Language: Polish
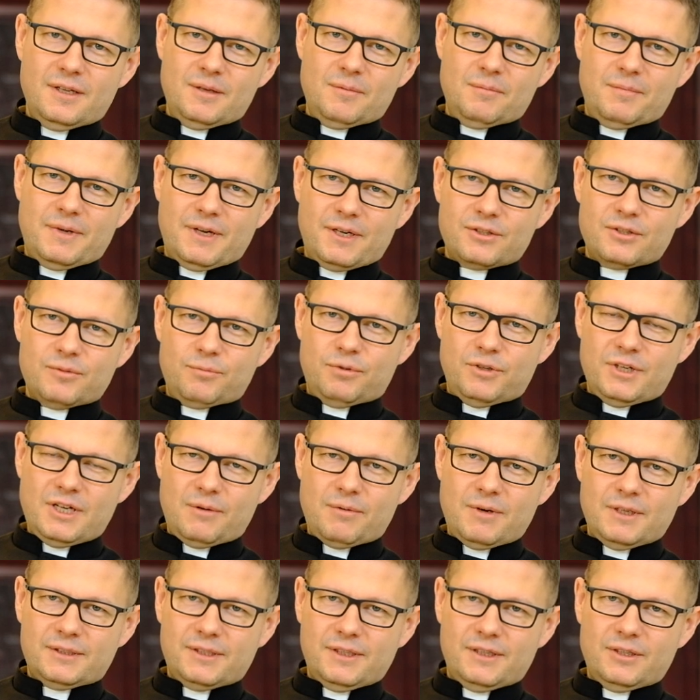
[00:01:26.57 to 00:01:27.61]
Bardzo
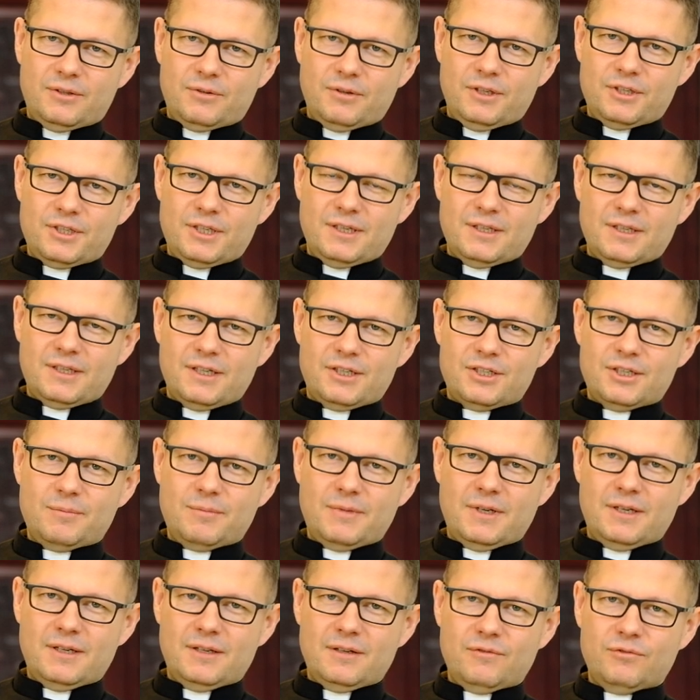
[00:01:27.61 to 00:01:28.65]
bolała ta jej koleżanka, że
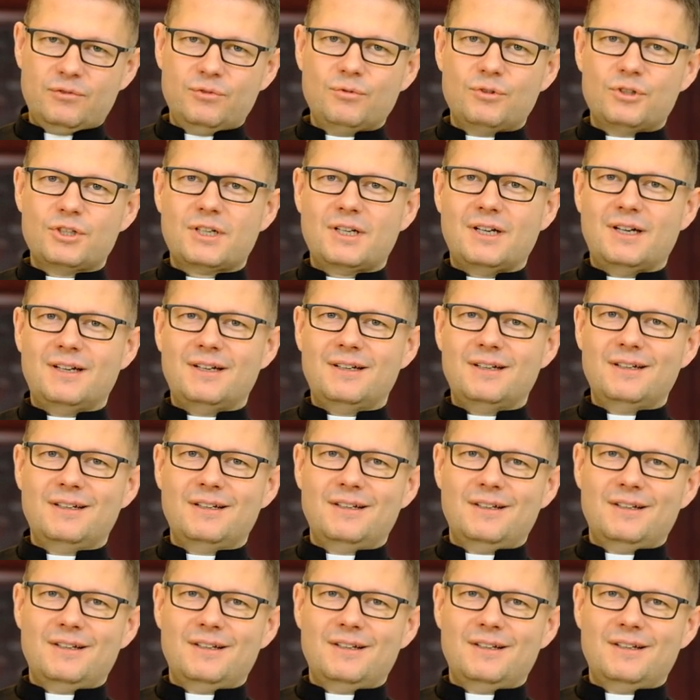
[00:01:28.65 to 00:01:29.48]
ma wnuczka,